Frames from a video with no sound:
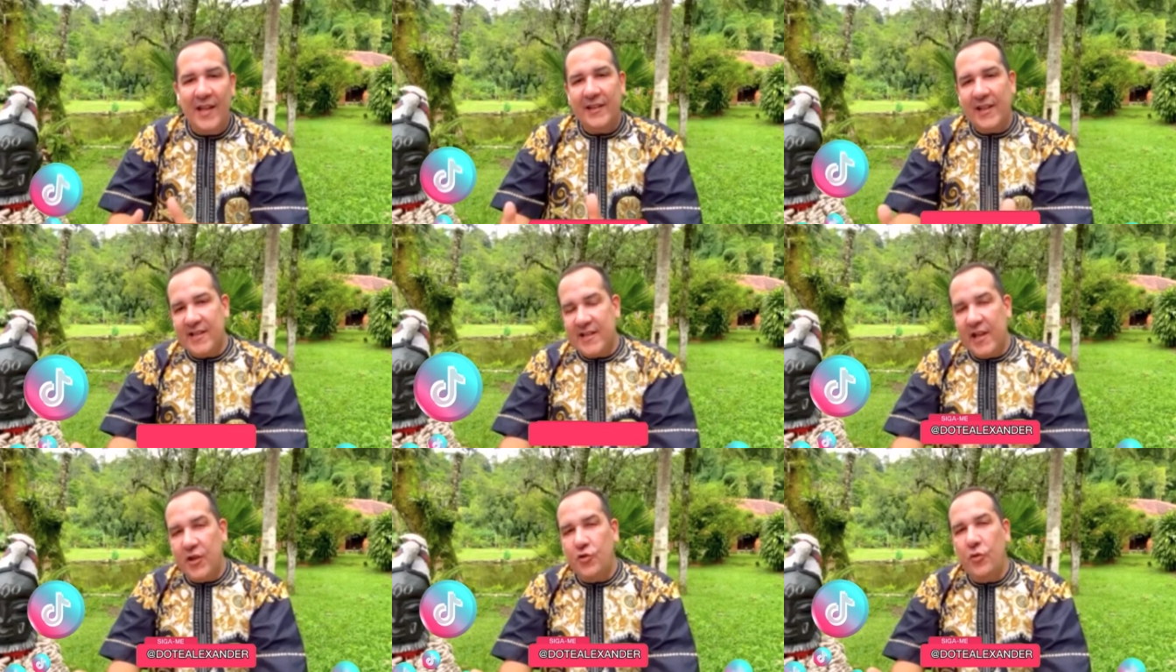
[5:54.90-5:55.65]

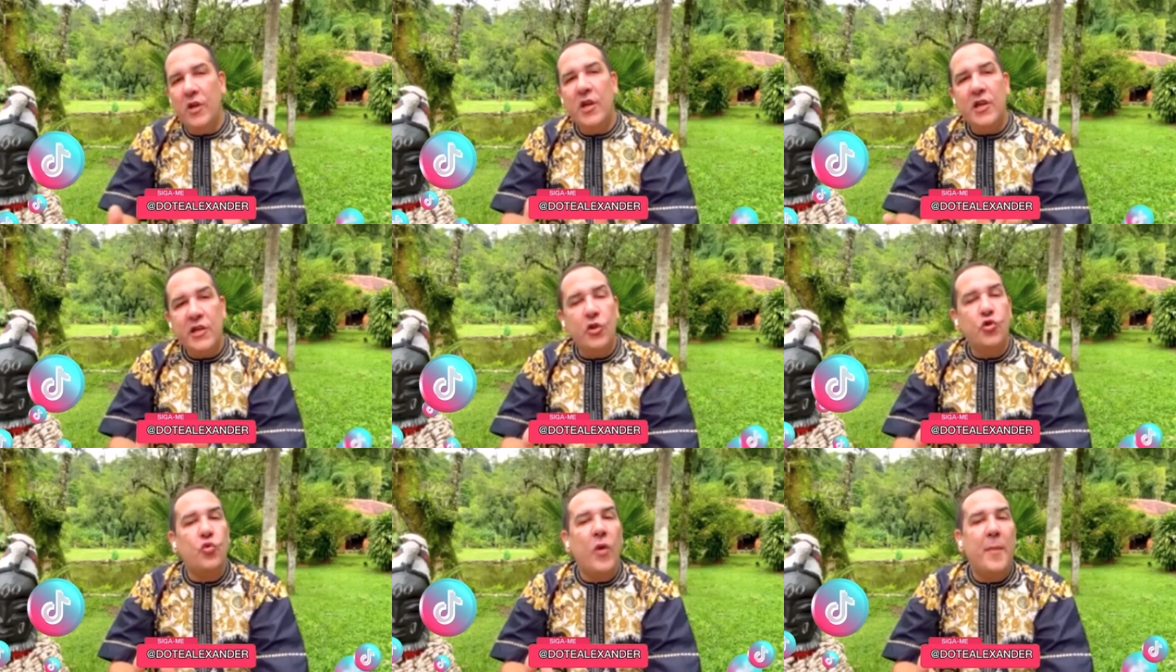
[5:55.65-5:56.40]
Desejo que
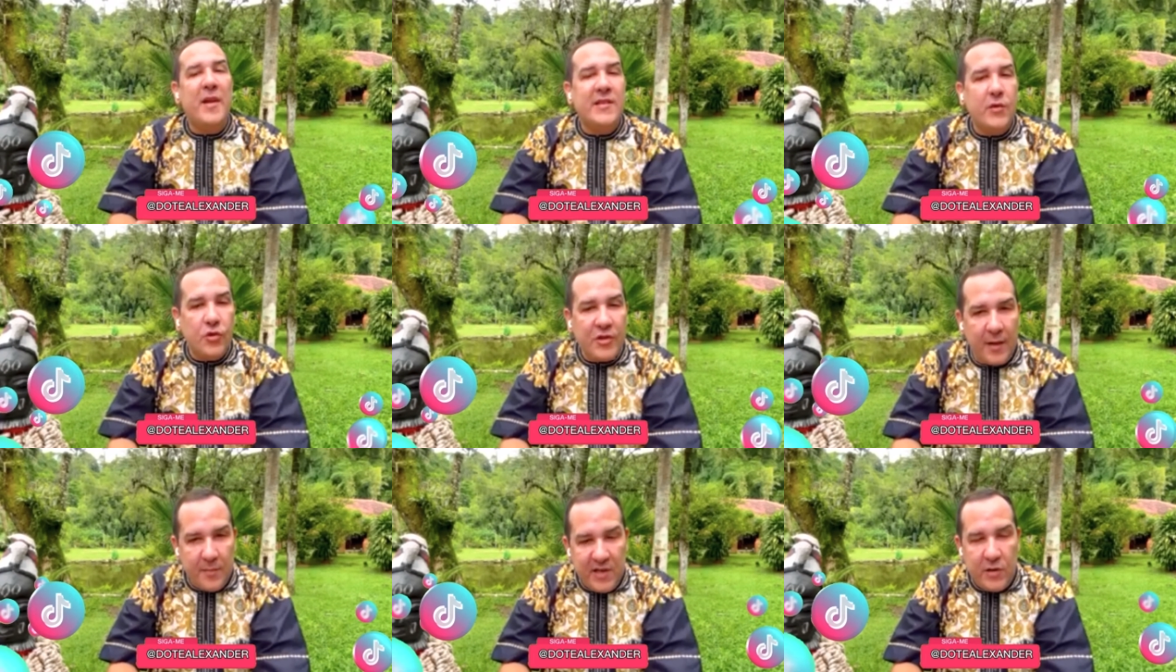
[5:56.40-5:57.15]
Exu abra seus
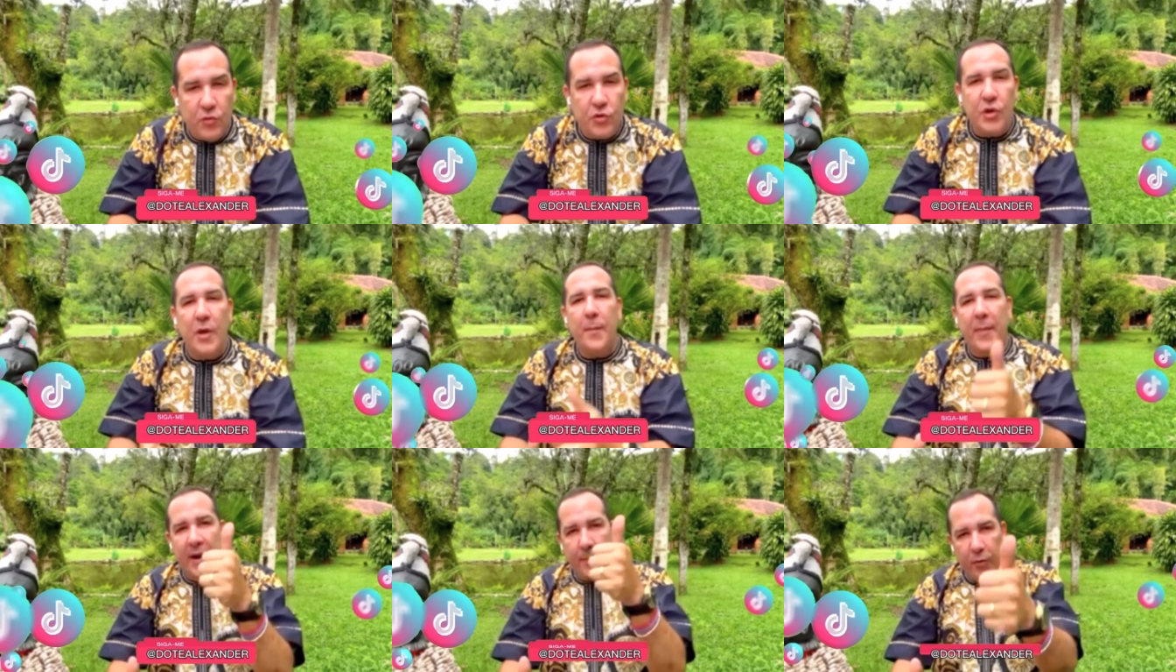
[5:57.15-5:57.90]
caminhos
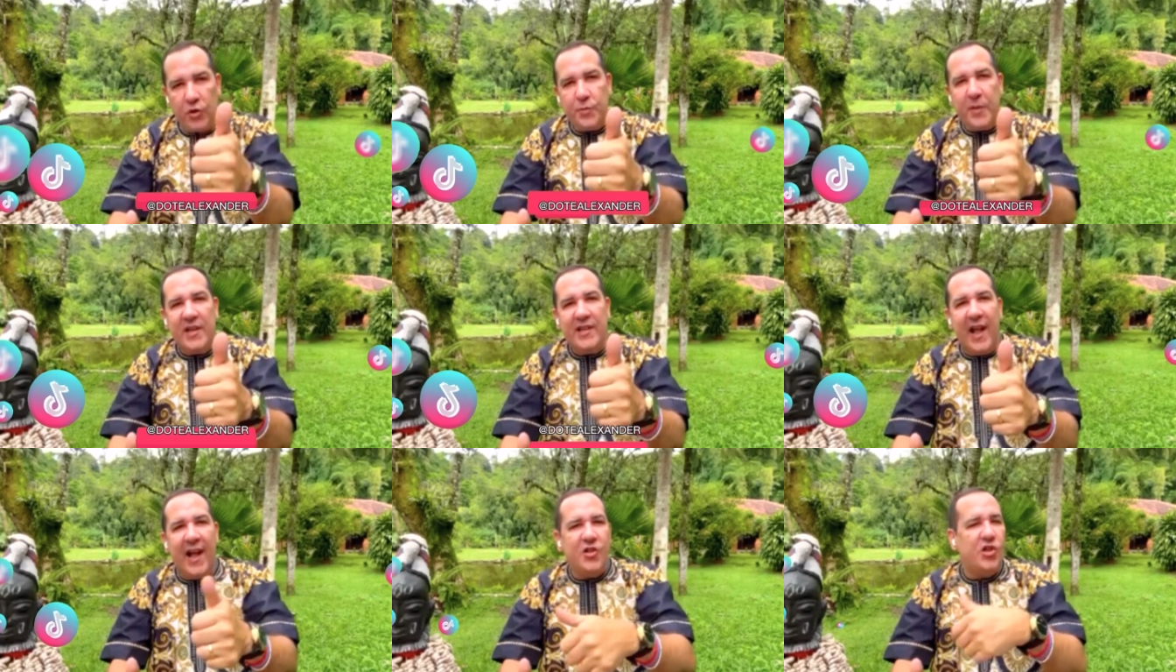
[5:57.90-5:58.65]
para
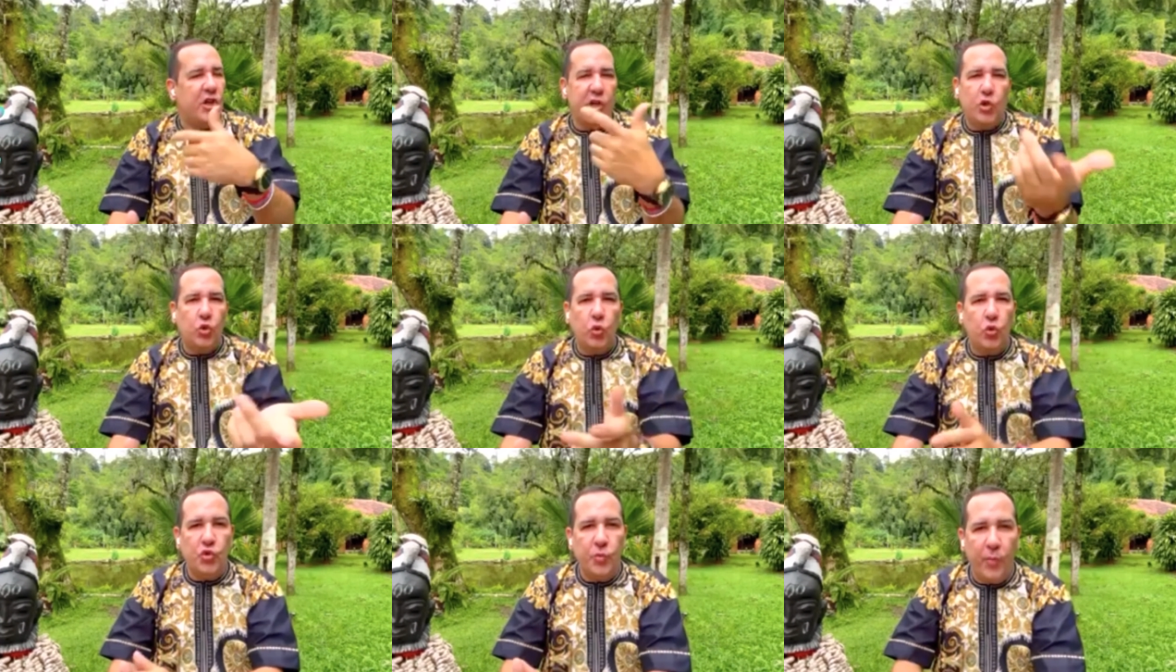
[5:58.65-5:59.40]
prosperidade e
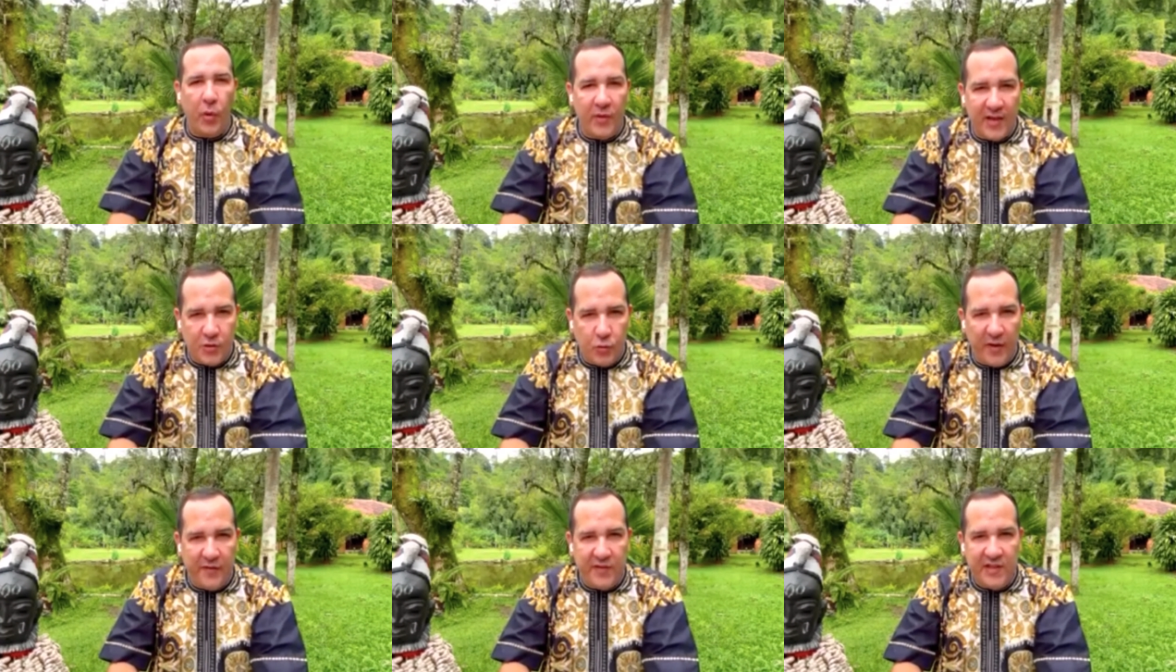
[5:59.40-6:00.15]
tudo de bom na
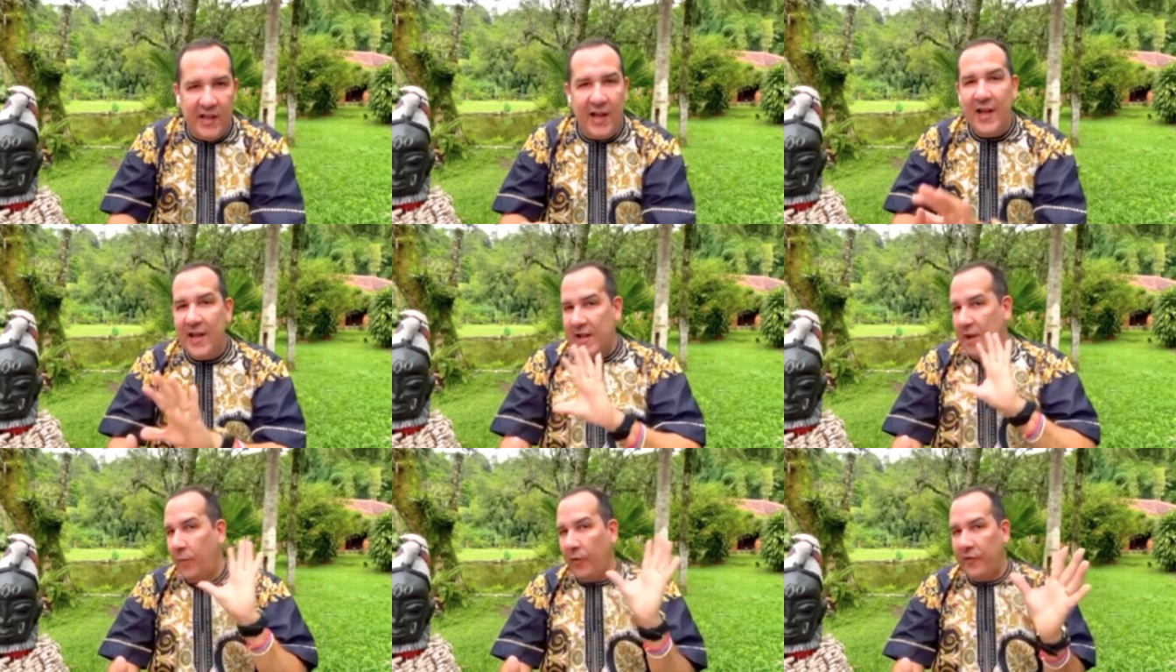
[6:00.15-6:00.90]
sua vida,
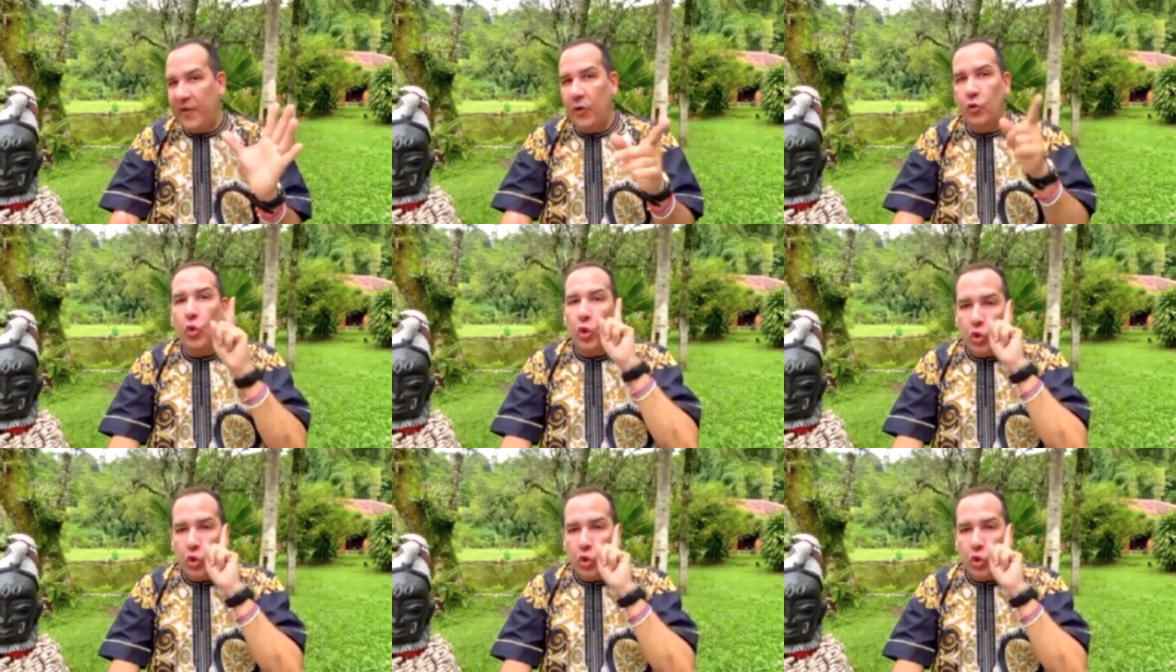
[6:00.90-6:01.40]
removendo